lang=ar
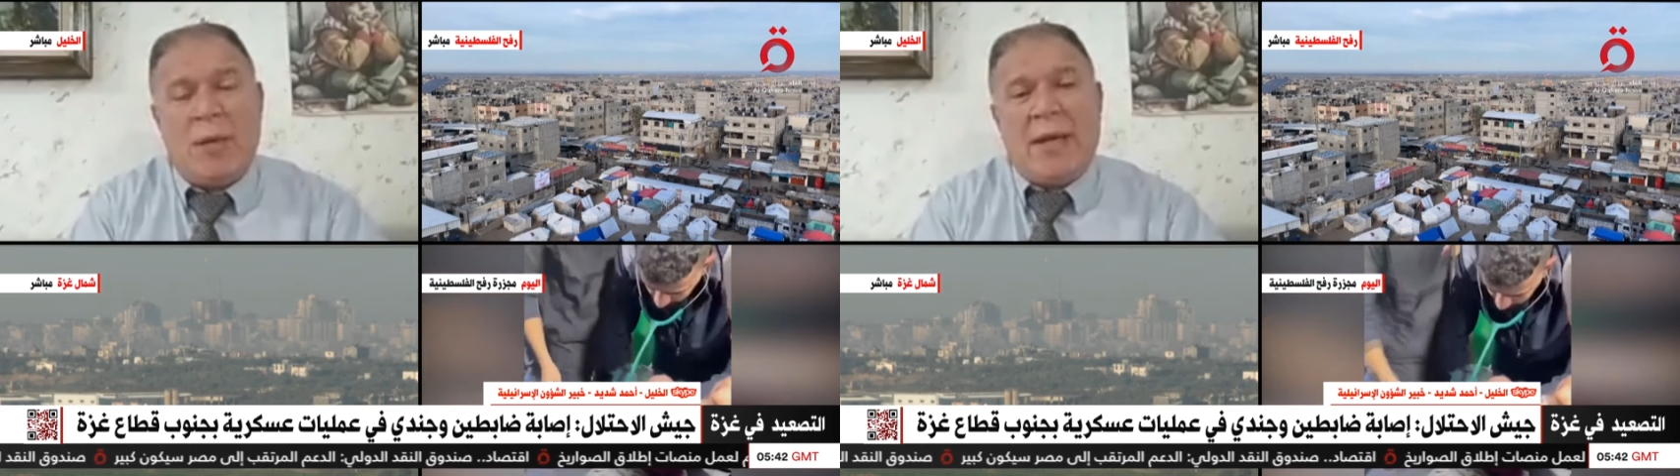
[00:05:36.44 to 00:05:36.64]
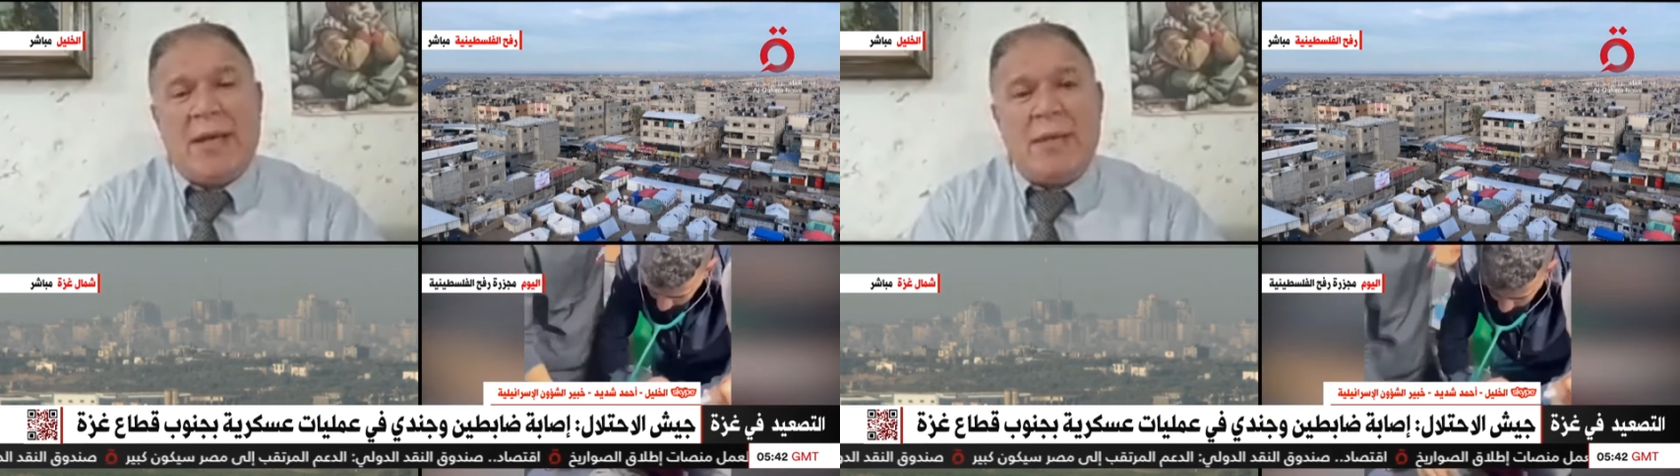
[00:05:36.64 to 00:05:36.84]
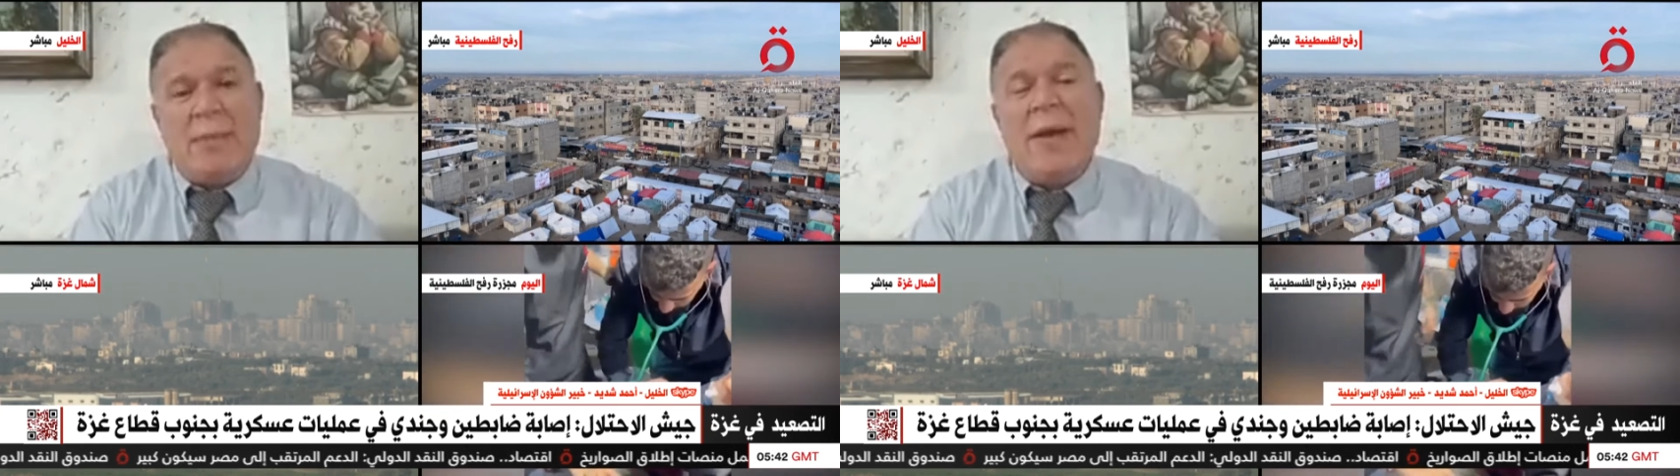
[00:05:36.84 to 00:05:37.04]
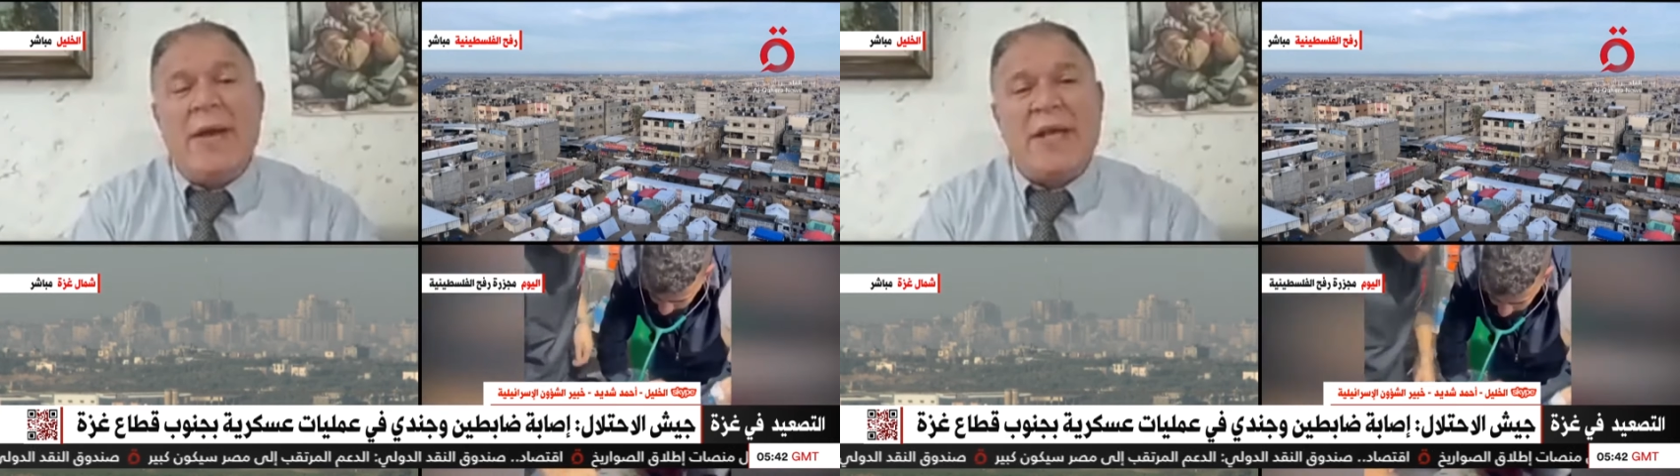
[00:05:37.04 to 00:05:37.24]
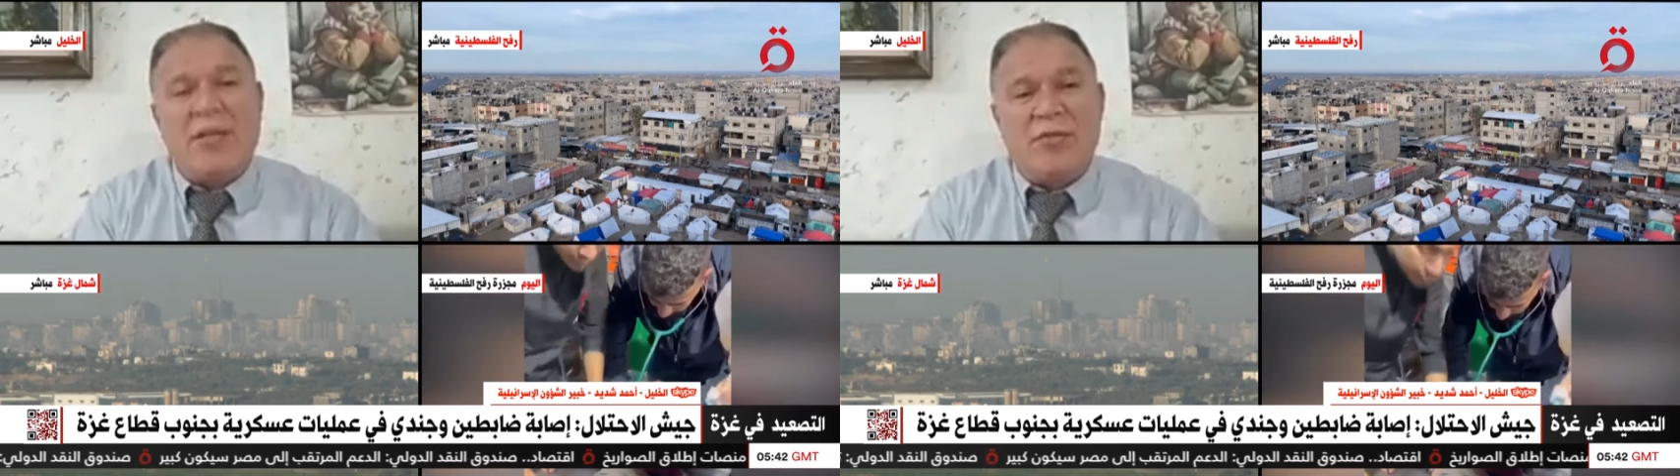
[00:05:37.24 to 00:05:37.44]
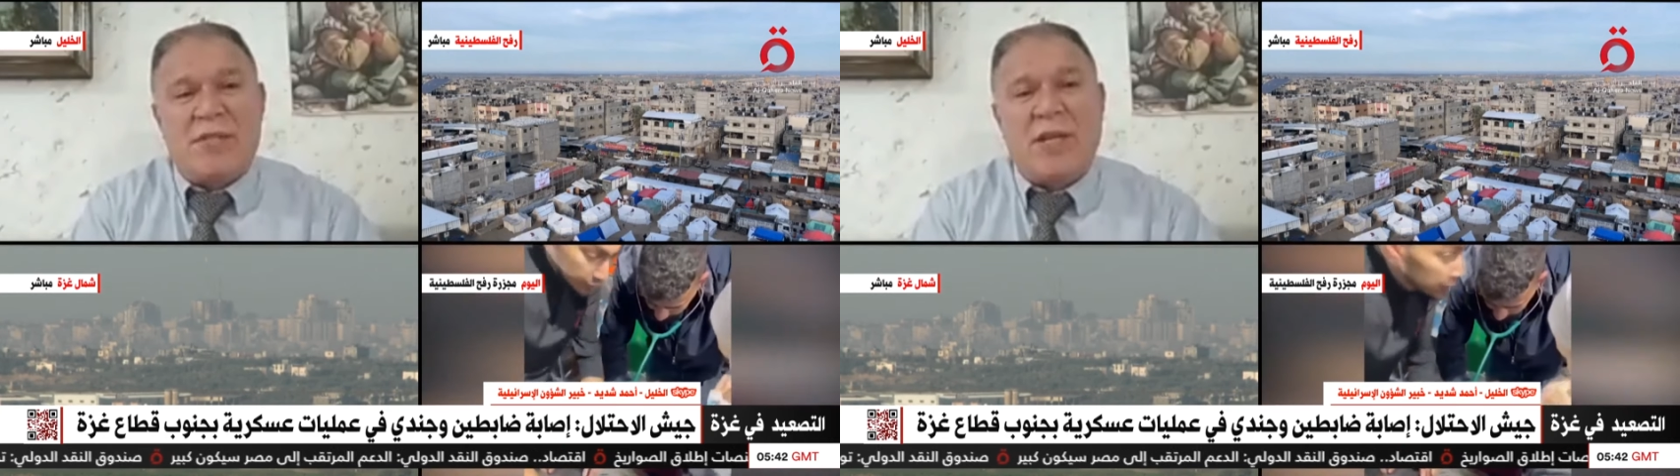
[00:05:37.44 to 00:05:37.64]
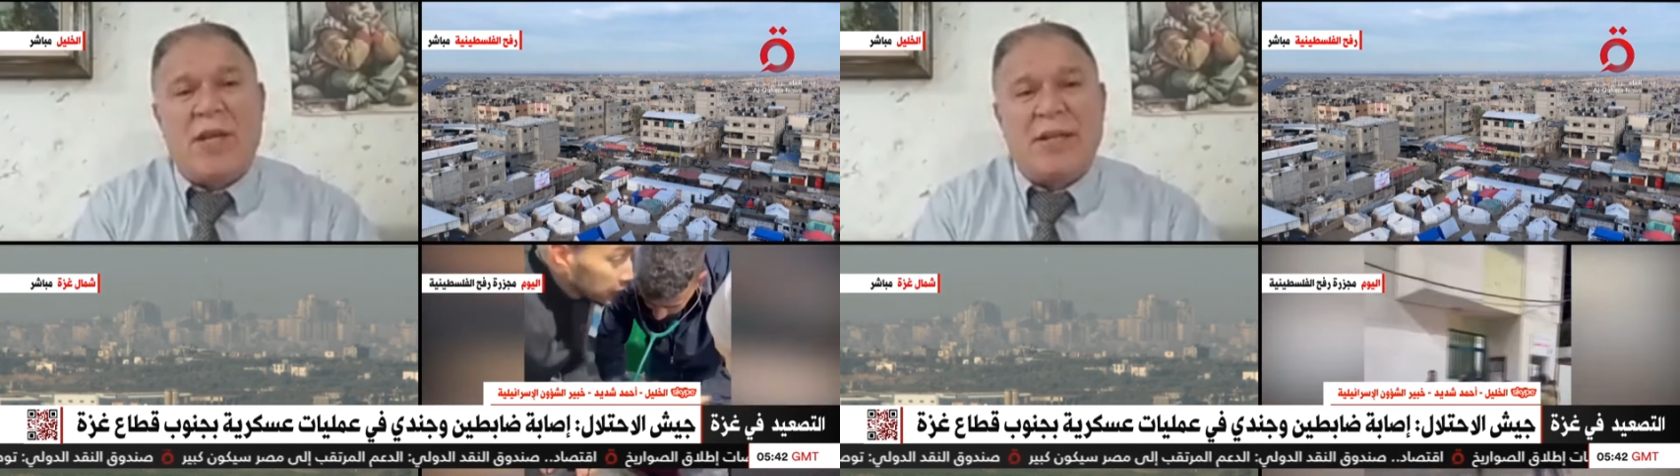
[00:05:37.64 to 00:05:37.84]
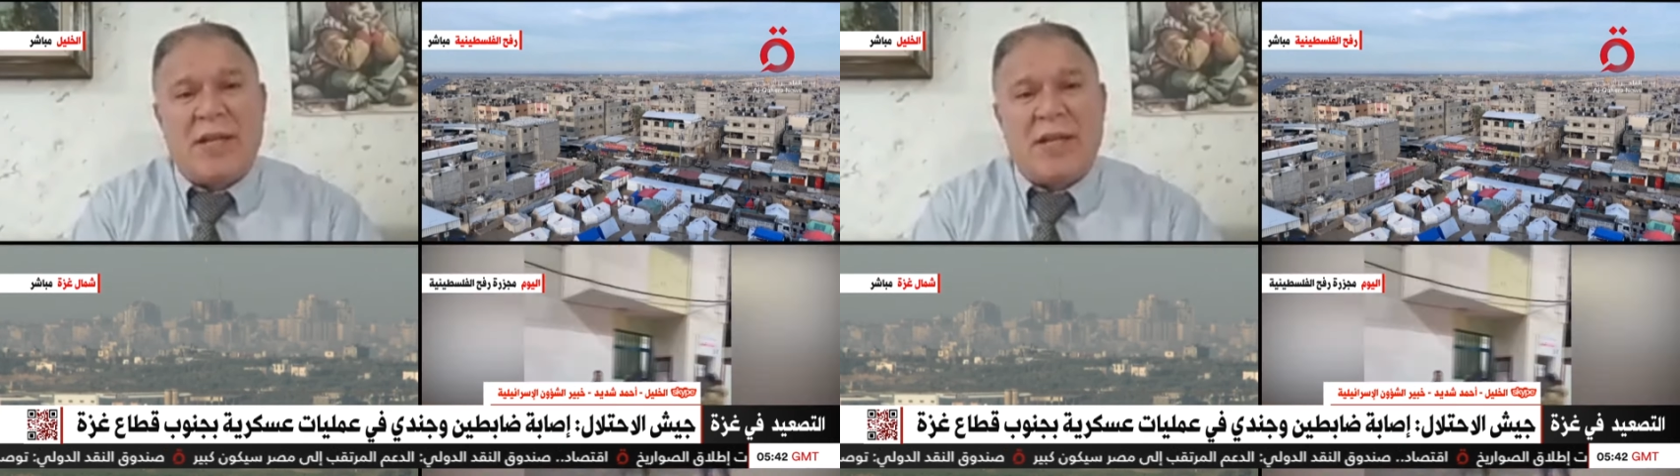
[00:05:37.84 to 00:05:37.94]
ولكن ما هي تفسيرات